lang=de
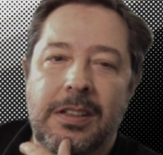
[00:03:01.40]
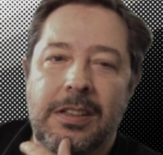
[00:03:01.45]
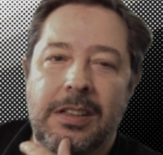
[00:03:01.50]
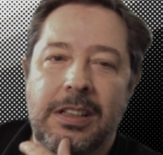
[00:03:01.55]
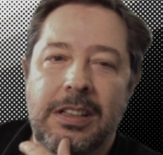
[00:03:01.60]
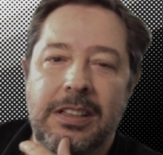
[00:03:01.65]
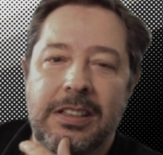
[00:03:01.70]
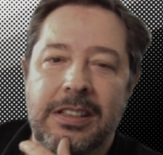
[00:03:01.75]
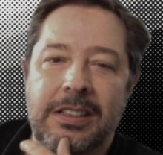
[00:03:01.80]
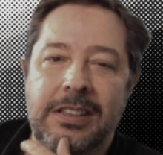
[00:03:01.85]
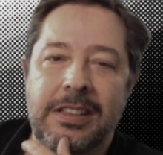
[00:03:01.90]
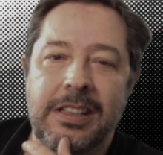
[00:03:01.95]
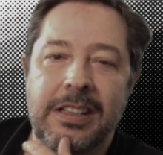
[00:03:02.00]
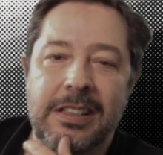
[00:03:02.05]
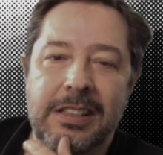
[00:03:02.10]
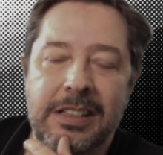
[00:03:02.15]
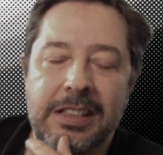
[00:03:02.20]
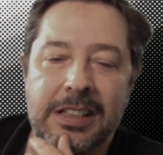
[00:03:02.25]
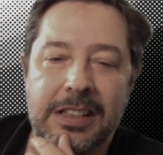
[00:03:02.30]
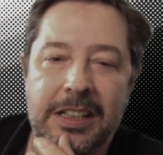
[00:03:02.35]
Die interessieren
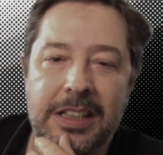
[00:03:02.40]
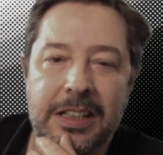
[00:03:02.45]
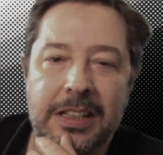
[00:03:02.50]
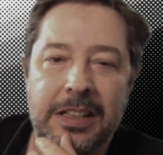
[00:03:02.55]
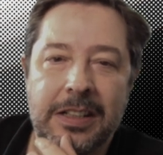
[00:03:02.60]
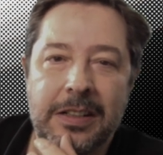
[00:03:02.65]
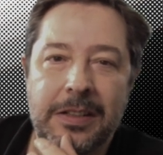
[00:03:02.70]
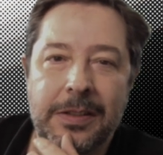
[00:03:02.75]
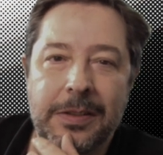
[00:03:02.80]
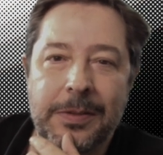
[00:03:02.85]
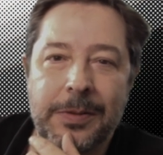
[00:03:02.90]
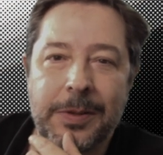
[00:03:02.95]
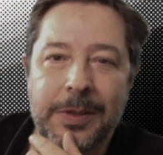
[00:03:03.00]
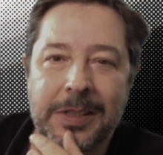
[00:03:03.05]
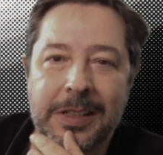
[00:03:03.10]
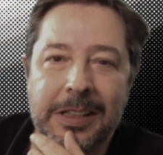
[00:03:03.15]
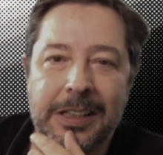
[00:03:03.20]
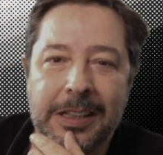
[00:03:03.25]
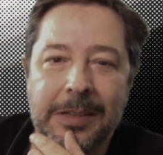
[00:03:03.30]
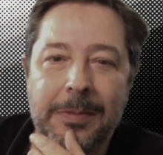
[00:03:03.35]
sich nicht
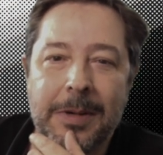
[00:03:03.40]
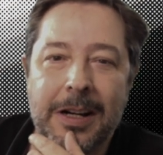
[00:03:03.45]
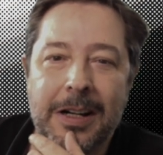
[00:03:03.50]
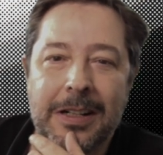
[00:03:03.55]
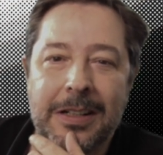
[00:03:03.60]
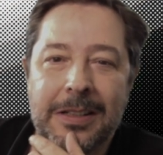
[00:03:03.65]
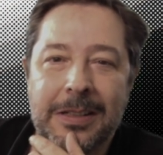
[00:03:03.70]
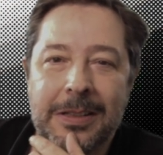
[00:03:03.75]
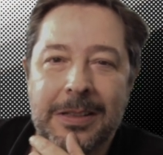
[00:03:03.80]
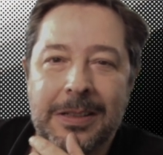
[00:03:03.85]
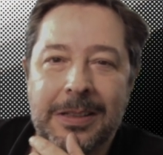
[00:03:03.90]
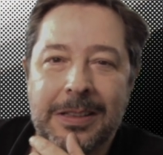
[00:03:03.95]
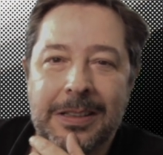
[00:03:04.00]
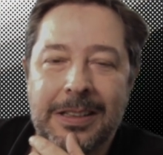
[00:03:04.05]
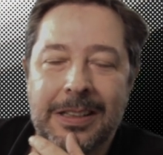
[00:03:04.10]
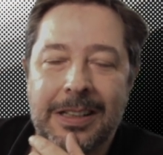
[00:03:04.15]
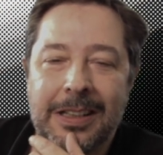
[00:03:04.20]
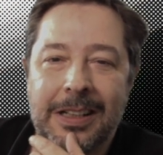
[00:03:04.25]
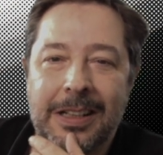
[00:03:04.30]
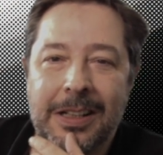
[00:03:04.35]
fürs Klima.
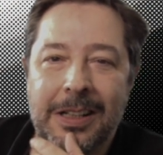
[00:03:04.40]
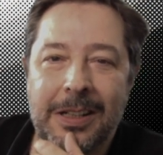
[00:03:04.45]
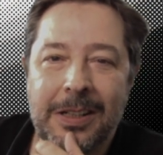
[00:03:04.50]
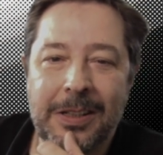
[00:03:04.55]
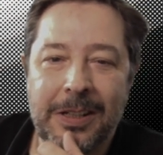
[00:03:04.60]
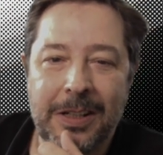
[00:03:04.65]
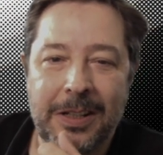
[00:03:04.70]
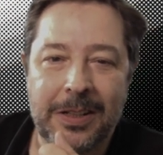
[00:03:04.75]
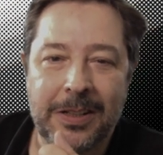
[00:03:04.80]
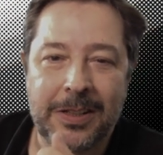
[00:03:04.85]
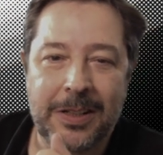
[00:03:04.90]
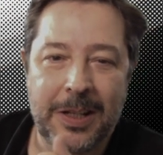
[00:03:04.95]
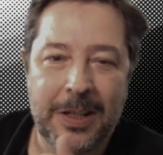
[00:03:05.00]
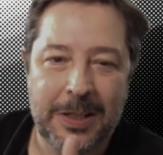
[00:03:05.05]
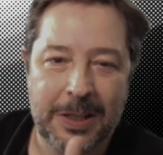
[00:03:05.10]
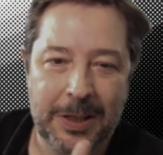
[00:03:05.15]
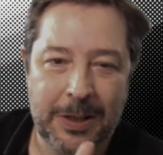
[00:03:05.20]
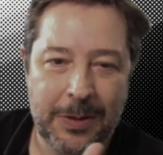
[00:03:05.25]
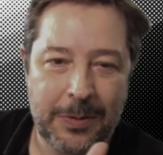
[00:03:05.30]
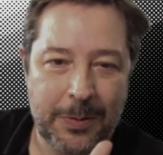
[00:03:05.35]
Die interessieren
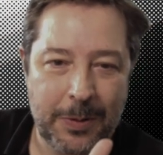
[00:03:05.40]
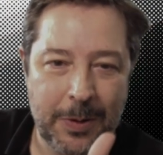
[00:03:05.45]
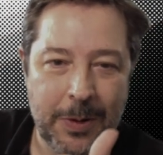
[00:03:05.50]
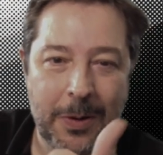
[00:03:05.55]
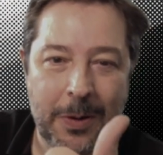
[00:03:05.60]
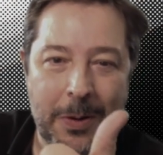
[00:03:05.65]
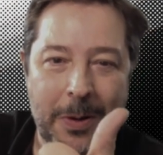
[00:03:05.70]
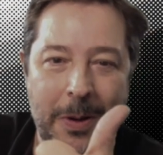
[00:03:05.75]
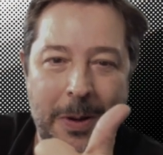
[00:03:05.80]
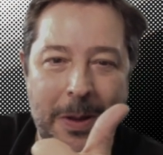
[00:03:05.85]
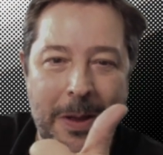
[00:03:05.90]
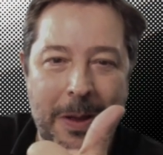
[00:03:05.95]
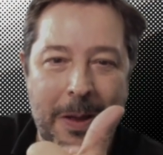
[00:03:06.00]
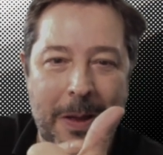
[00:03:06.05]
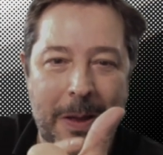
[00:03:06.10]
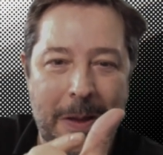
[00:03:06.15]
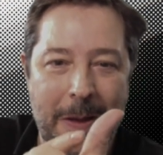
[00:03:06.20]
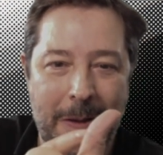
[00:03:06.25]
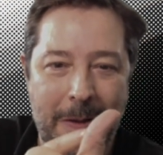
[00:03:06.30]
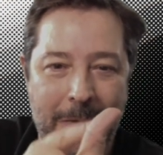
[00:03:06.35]
sich für
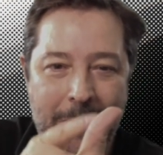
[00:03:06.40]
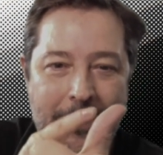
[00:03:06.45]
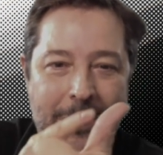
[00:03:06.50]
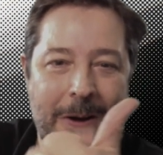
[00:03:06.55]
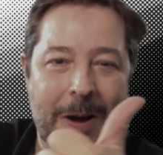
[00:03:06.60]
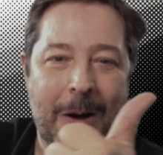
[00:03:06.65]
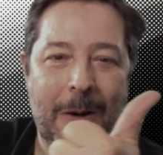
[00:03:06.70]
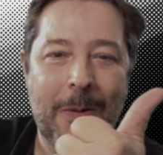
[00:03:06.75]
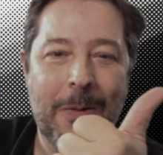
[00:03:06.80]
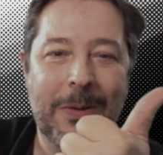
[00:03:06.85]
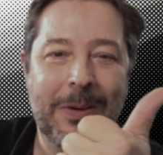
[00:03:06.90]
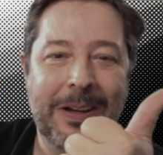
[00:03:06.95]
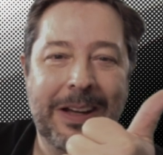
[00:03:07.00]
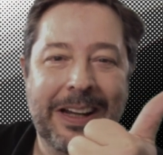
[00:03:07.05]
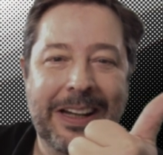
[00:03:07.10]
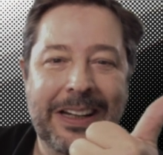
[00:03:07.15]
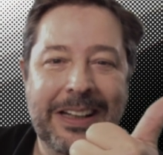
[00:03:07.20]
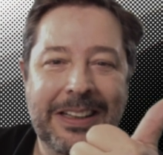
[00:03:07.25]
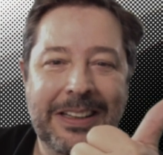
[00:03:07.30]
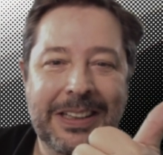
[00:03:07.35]

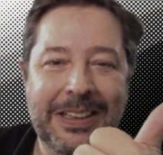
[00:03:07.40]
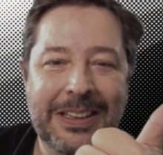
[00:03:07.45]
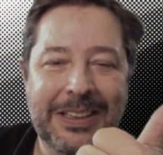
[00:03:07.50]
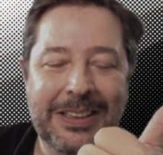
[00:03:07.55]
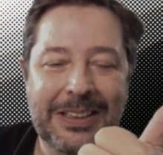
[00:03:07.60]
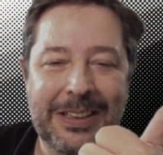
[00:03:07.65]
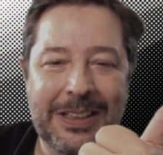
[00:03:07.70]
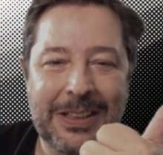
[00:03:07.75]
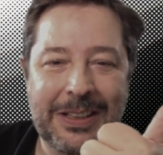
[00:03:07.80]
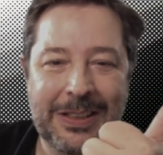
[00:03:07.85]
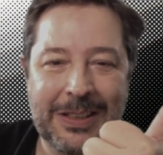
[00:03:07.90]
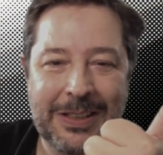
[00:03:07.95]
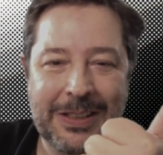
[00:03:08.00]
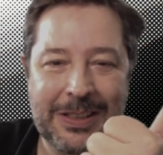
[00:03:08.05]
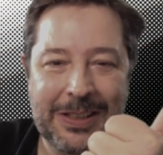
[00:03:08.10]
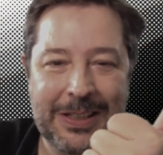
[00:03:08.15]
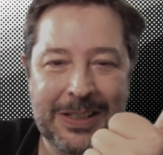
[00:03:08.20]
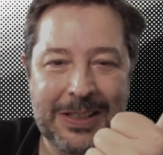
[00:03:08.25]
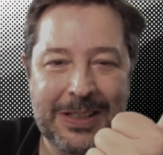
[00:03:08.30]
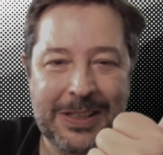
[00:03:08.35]
Frauenrechte, die
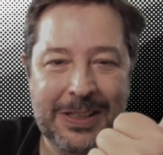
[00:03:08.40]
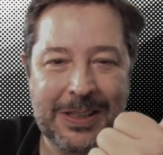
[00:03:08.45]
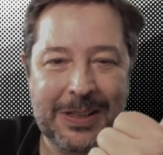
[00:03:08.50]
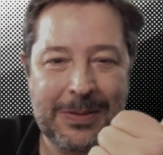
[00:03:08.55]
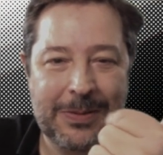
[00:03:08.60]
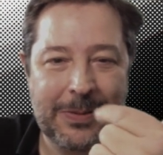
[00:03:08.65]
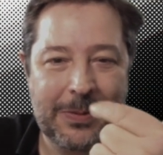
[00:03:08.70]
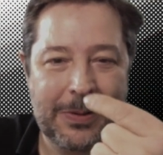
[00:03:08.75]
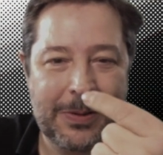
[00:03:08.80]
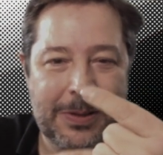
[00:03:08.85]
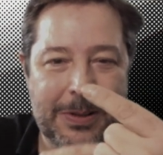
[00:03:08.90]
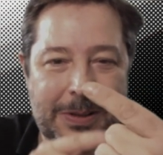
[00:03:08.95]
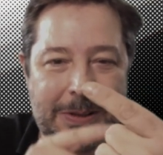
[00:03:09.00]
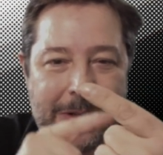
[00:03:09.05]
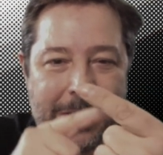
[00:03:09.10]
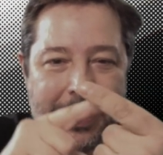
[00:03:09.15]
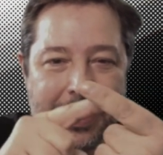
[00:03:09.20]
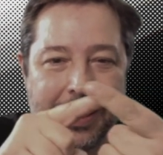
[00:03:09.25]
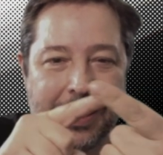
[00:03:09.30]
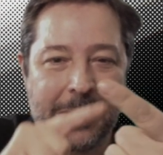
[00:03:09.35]
interessieren sich für
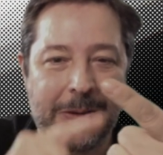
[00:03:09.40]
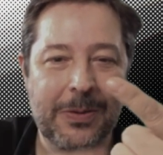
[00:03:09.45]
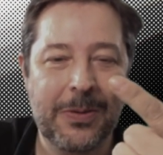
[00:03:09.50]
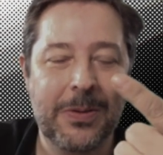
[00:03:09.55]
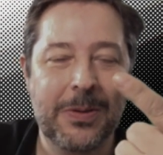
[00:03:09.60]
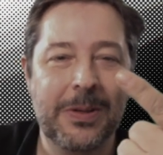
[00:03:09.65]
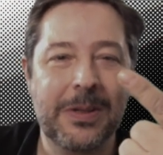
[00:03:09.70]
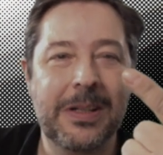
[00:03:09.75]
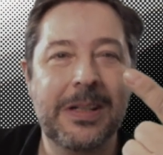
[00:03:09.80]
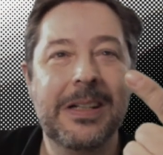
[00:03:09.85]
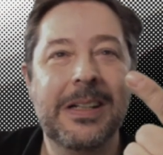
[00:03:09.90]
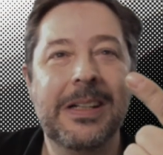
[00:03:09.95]
Religion,